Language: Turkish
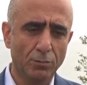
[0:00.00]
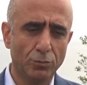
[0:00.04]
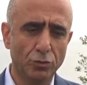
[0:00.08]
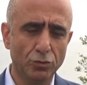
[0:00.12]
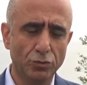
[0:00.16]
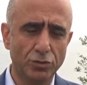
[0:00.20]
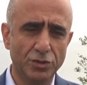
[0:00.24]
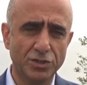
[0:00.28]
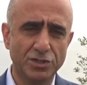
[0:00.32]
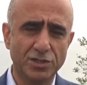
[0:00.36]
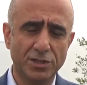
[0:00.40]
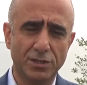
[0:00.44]

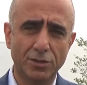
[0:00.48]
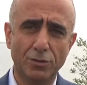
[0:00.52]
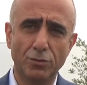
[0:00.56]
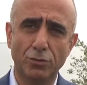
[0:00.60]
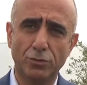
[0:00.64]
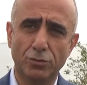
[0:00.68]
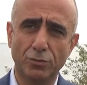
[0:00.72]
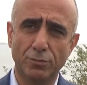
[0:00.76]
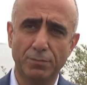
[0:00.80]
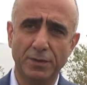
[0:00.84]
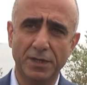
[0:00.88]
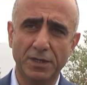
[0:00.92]
Bunun için
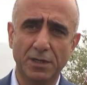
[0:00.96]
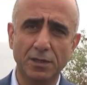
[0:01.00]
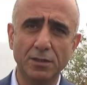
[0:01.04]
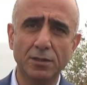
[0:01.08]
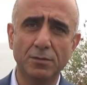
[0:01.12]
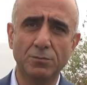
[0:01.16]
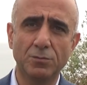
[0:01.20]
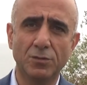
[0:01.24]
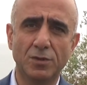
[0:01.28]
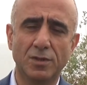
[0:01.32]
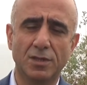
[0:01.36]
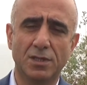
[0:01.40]
Kültür
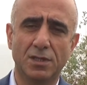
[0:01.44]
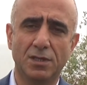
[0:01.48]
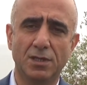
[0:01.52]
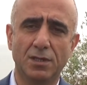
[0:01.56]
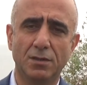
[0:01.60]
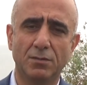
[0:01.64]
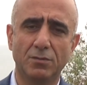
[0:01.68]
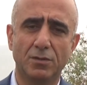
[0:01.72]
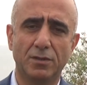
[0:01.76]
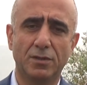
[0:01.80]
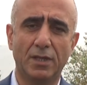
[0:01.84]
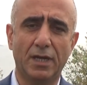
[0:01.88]

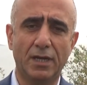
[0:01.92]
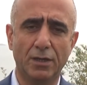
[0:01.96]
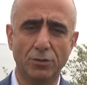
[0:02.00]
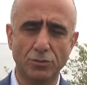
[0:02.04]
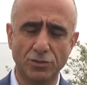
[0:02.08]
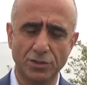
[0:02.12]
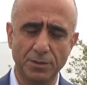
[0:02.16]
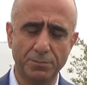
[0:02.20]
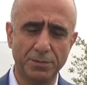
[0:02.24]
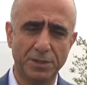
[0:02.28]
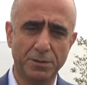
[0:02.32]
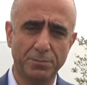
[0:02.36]
Bakanımıza daha
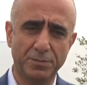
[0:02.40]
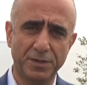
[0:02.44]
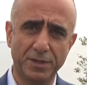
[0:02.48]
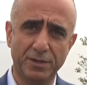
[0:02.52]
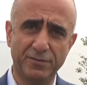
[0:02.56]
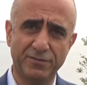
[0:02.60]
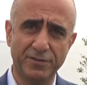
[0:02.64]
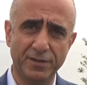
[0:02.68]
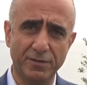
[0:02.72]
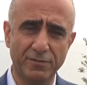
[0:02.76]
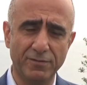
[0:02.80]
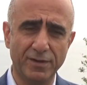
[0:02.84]
önce bir
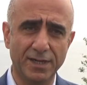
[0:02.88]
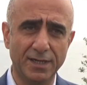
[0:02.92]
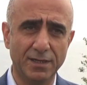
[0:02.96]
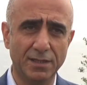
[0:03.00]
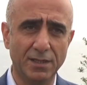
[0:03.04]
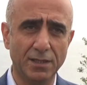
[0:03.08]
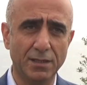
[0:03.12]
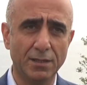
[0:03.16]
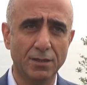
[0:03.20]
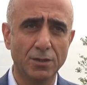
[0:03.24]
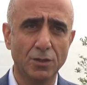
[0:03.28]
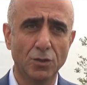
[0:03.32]
briefing
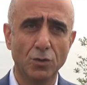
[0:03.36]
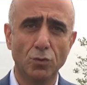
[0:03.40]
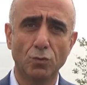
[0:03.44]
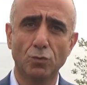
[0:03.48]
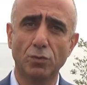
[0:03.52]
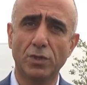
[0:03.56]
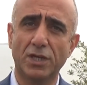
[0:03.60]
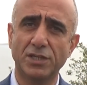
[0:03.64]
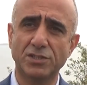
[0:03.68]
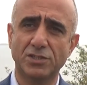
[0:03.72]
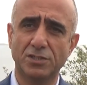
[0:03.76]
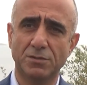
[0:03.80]
verdik.
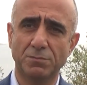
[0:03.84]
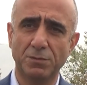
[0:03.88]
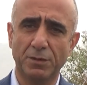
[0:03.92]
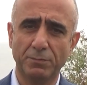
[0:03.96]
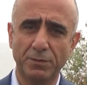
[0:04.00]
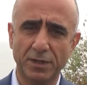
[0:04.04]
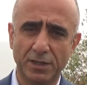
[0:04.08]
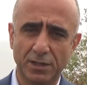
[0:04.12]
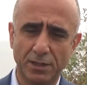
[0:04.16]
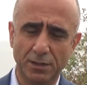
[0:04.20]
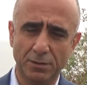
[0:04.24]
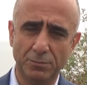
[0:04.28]

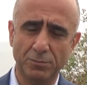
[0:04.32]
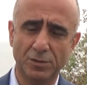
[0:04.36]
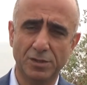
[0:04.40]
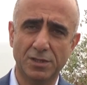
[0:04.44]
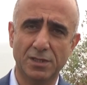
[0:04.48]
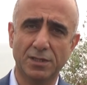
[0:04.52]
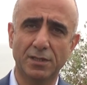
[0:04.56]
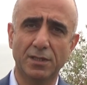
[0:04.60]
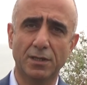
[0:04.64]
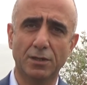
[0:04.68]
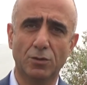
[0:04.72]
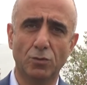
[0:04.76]
Ulaştırma
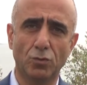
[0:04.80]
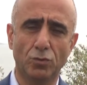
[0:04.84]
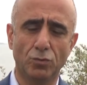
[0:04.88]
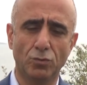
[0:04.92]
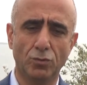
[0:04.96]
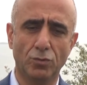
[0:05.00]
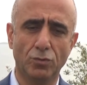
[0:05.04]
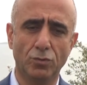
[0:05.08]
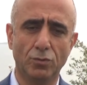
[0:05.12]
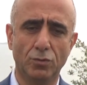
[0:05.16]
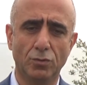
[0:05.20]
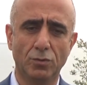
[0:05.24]
Bakanımıza da
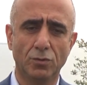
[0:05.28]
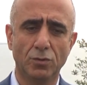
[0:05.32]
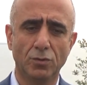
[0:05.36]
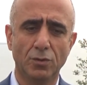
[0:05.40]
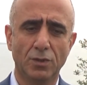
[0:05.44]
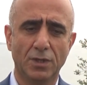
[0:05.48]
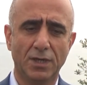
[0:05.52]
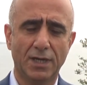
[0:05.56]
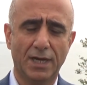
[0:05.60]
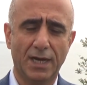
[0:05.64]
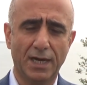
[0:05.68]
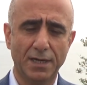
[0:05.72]
konuyu
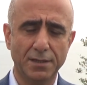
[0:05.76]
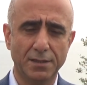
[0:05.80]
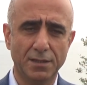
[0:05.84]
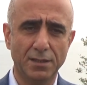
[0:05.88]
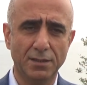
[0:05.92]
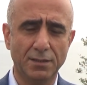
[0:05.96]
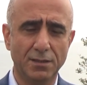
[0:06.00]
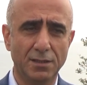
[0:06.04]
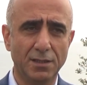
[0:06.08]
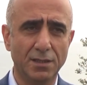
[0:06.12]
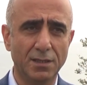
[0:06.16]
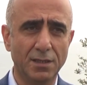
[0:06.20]
arz
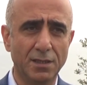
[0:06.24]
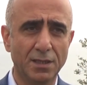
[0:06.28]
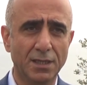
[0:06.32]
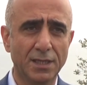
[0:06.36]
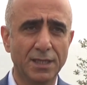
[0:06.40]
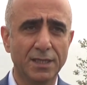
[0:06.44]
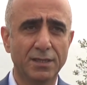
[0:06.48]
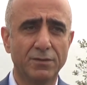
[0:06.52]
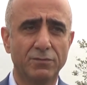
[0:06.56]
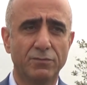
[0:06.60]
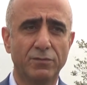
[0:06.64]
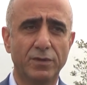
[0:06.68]
ettik
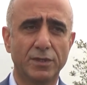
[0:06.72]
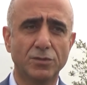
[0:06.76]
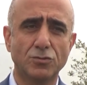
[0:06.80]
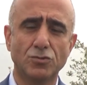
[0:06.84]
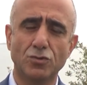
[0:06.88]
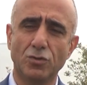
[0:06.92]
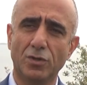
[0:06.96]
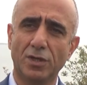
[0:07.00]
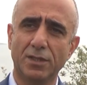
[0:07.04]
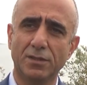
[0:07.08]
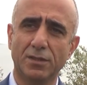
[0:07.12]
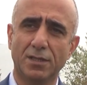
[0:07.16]
ve
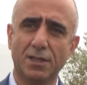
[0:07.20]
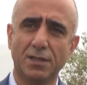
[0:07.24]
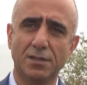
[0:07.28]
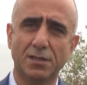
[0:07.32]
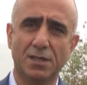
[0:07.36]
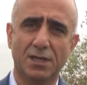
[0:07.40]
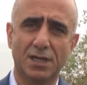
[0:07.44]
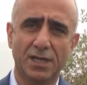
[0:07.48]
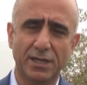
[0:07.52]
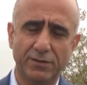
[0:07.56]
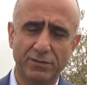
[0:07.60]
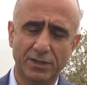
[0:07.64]
şu anda
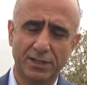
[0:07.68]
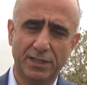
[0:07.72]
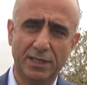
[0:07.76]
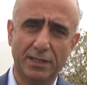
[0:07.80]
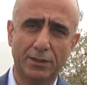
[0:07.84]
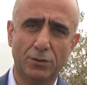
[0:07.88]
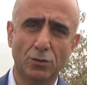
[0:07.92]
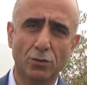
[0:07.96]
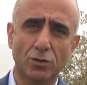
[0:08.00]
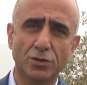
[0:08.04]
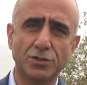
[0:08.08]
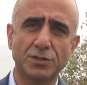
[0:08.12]
Sanayi ve
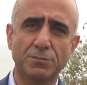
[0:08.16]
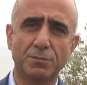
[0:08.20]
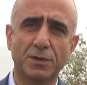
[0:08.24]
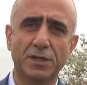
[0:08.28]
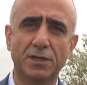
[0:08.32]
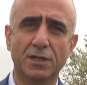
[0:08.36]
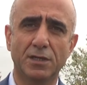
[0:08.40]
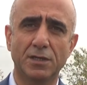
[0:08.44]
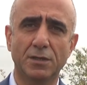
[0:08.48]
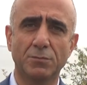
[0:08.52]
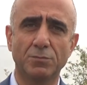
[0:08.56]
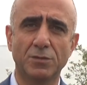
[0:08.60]
Teknoloji
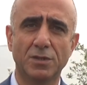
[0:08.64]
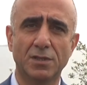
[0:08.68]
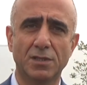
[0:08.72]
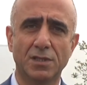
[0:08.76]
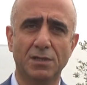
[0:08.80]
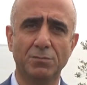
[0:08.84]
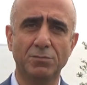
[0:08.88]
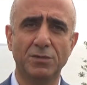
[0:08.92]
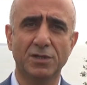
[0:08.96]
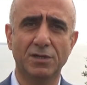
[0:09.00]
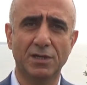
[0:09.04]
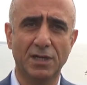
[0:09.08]

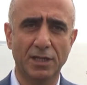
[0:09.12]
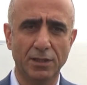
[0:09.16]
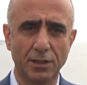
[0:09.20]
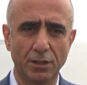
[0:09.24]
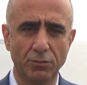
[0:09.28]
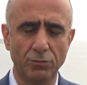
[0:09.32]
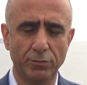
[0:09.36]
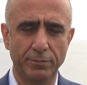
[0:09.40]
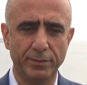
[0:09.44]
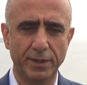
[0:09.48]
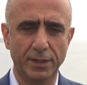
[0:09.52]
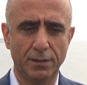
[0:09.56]
Bakanımızdan bir
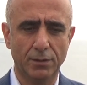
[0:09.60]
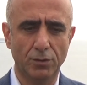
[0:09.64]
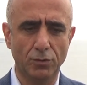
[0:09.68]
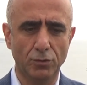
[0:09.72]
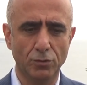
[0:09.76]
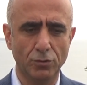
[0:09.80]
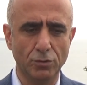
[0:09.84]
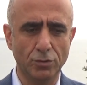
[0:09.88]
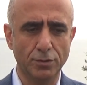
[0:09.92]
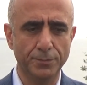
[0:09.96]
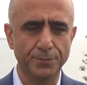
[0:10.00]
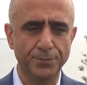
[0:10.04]
randevu
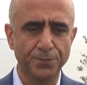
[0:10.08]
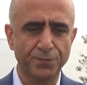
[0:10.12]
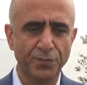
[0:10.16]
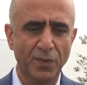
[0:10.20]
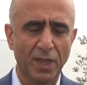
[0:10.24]
bekliyoruz.